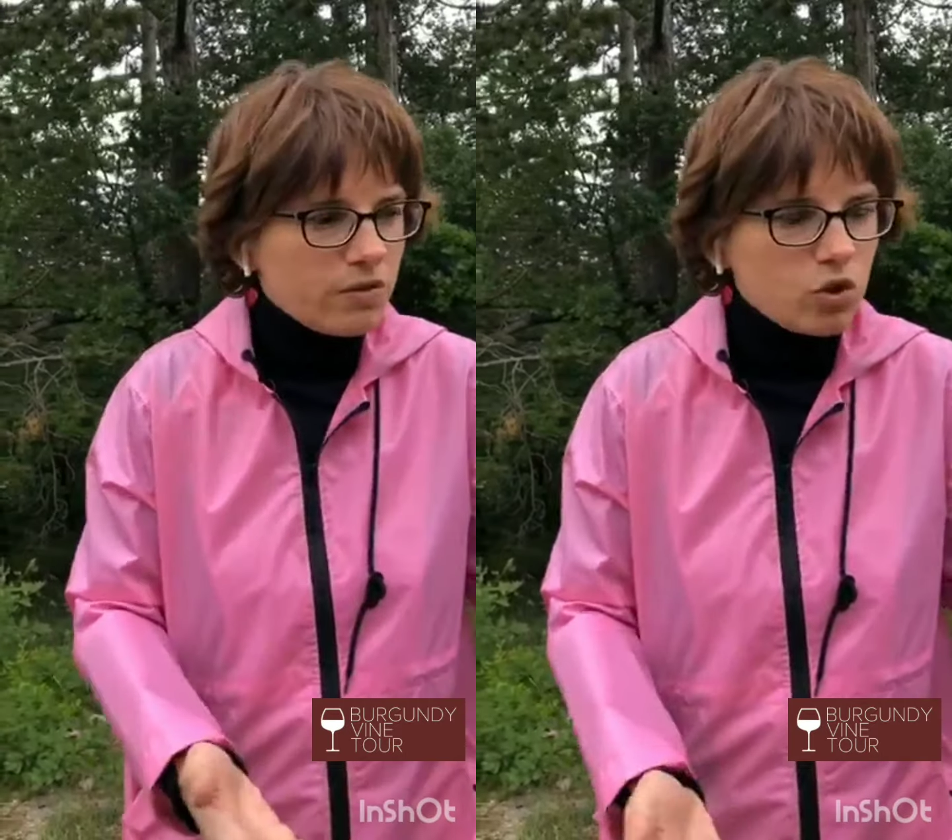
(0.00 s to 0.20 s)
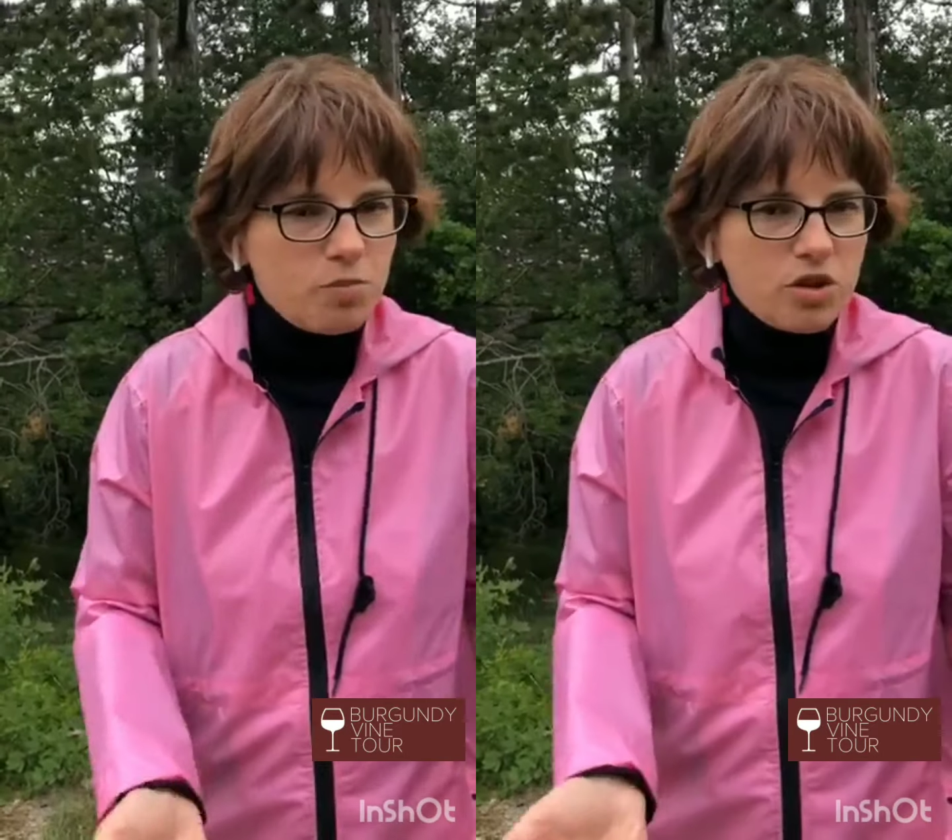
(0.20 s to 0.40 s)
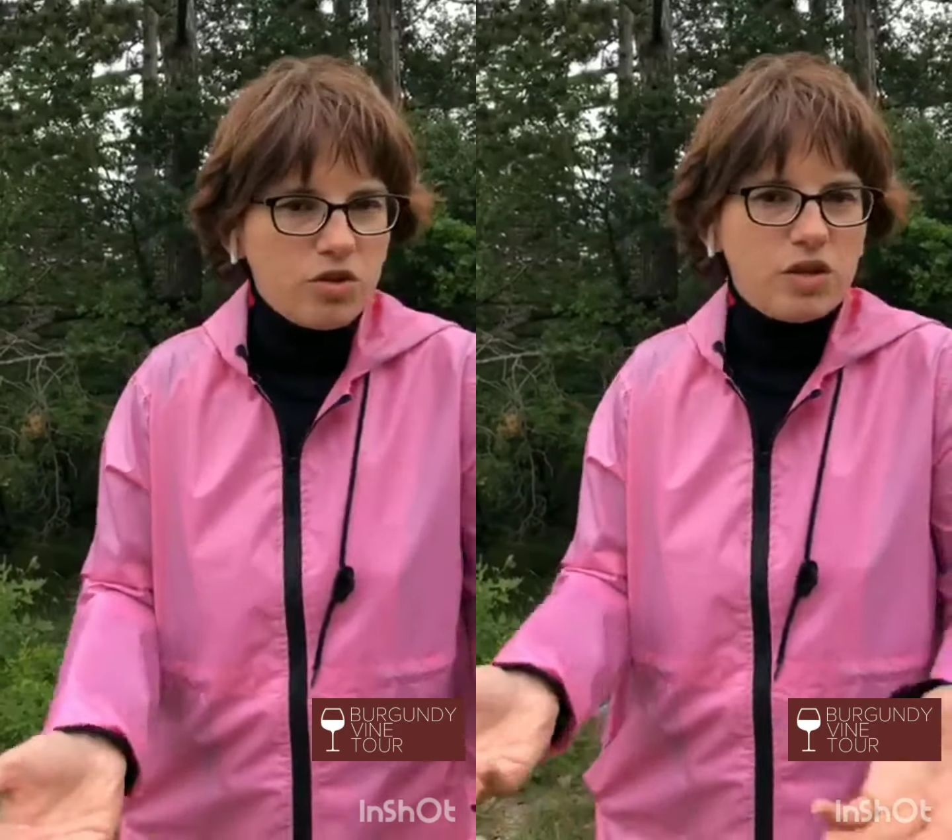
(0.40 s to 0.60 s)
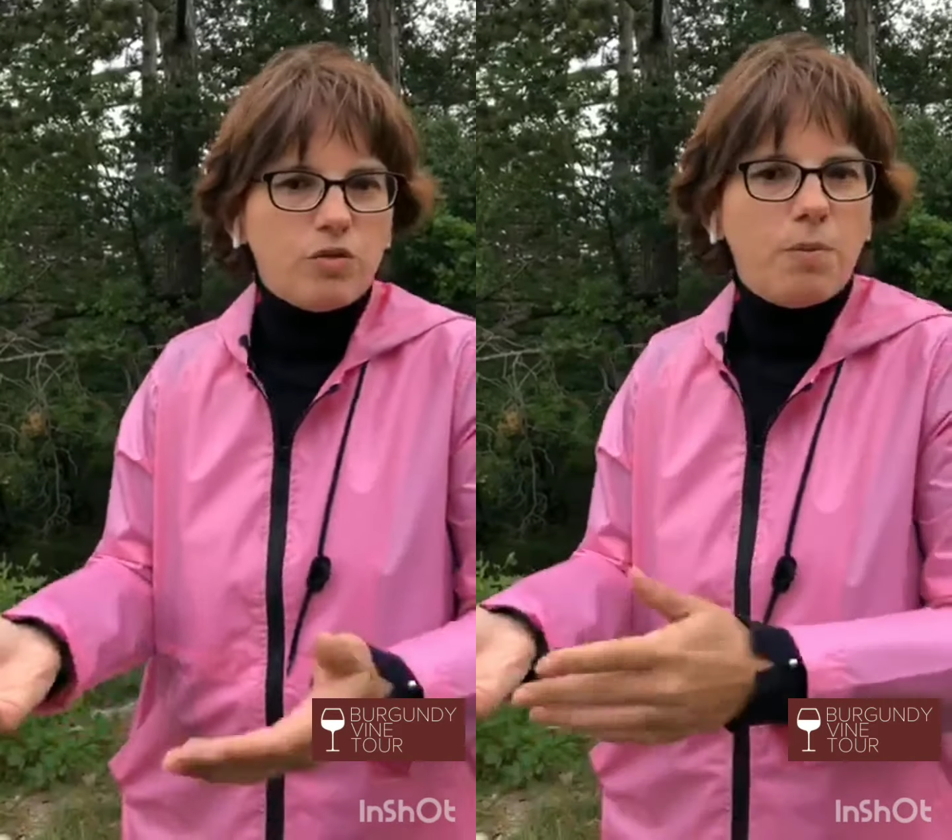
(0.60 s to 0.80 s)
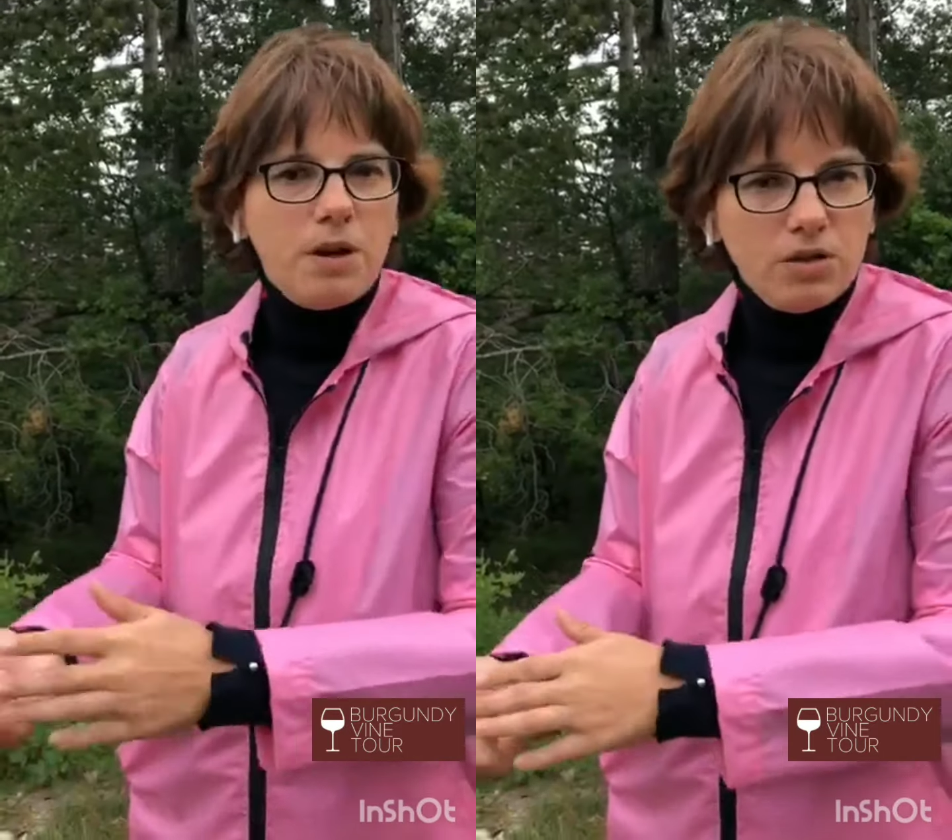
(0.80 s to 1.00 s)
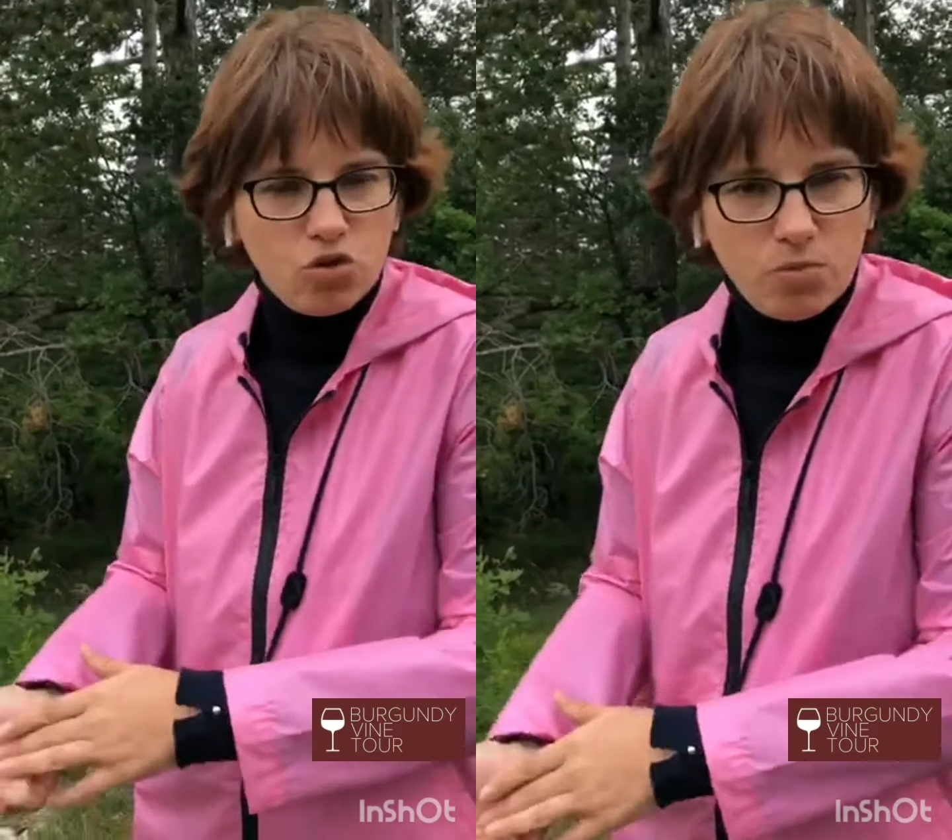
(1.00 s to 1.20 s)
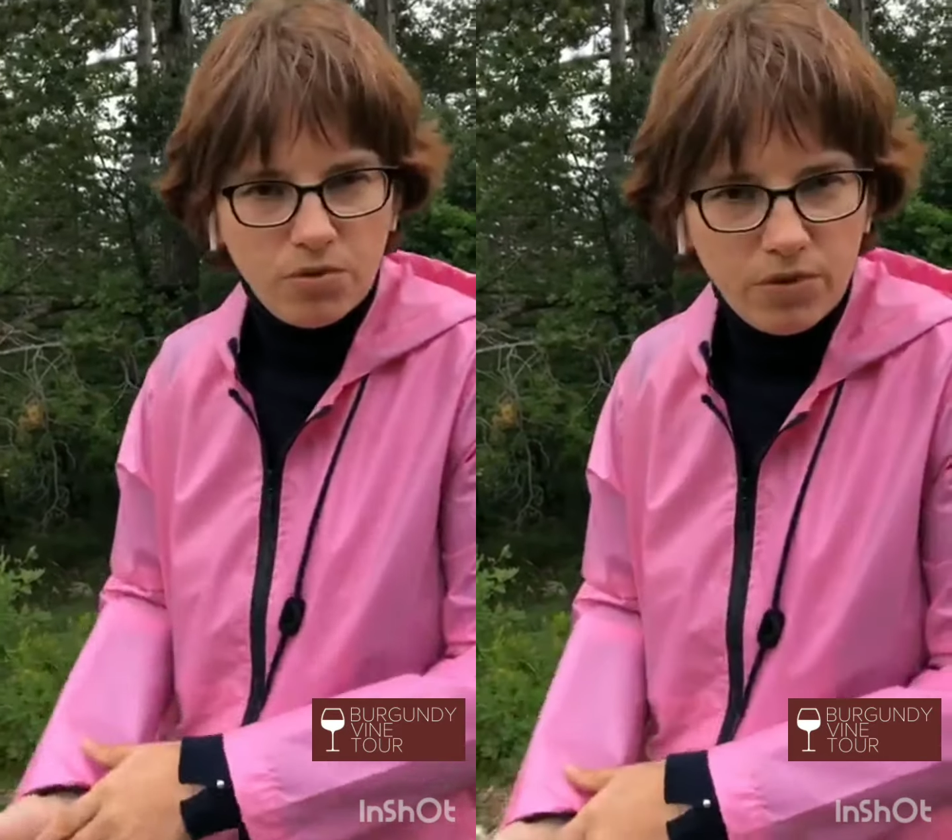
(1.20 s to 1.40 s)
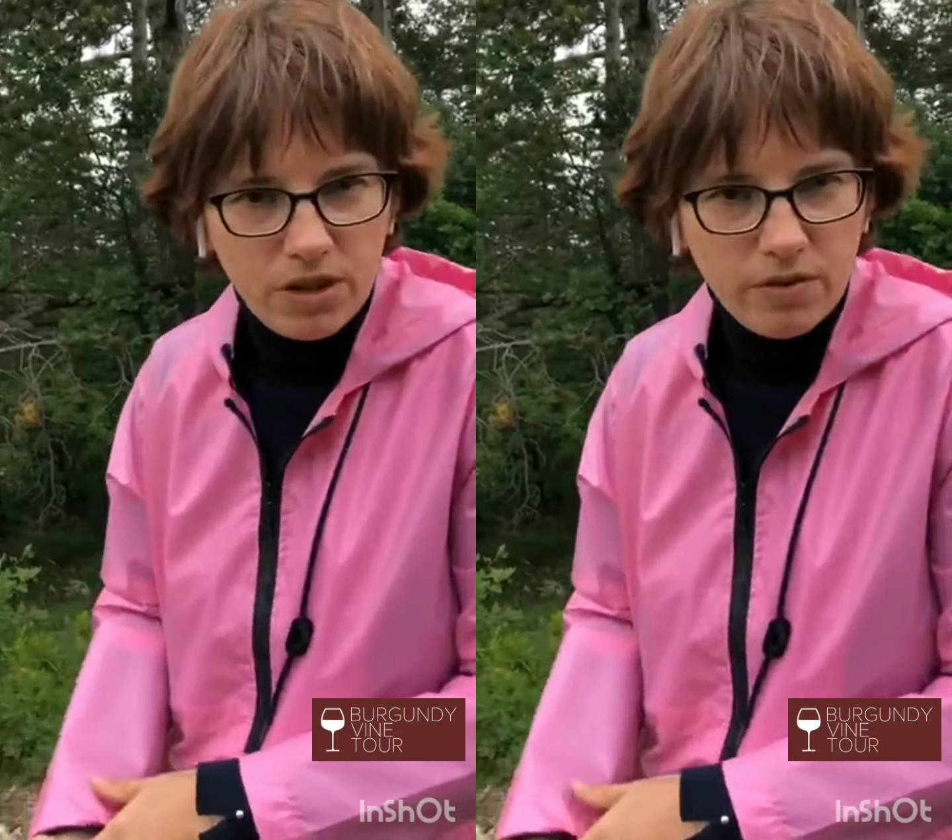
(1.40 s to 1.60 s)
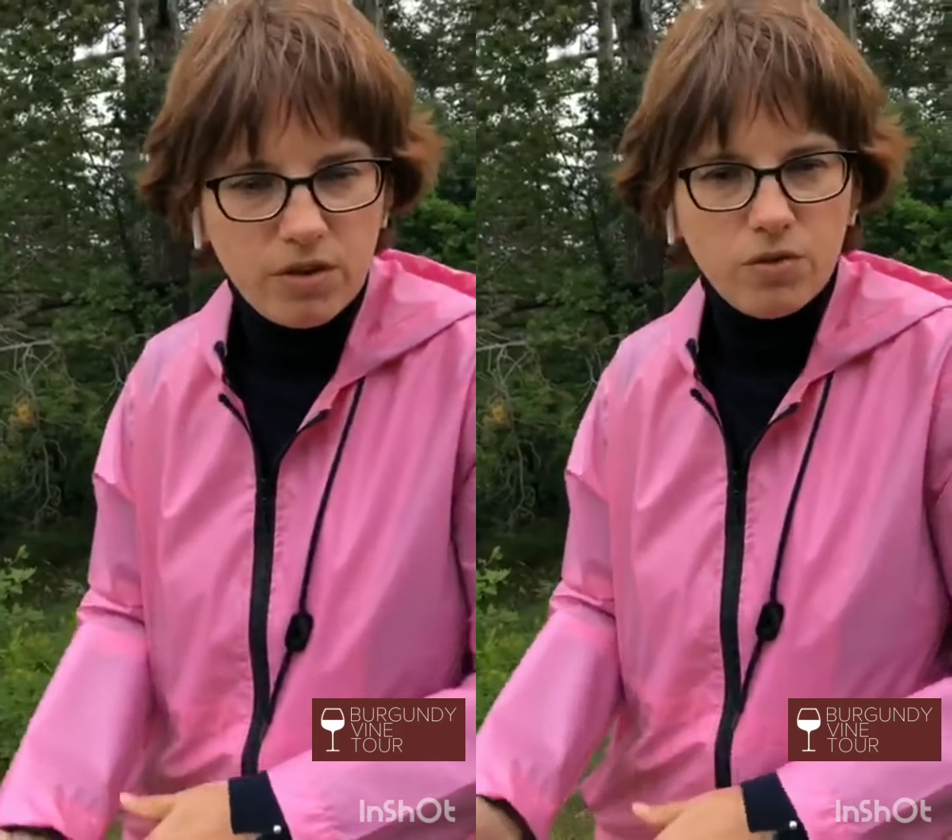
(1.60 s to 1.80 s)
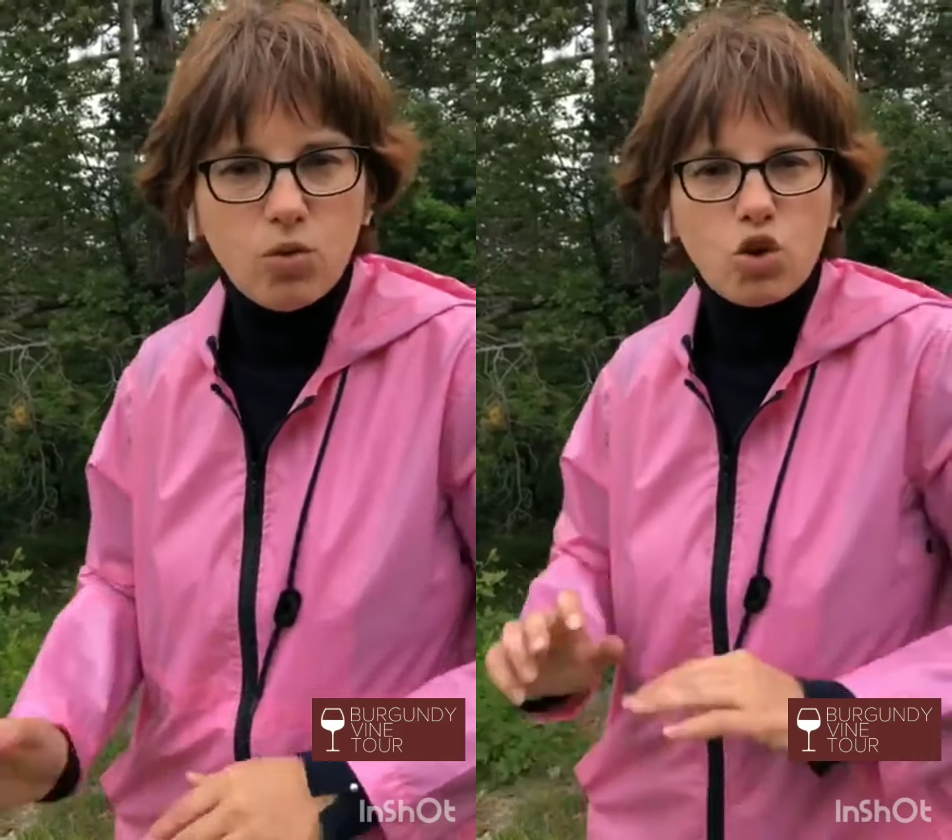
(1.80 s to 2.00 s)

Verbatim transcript: То есть, прежде всего, пресс, чтобы выдавить вино,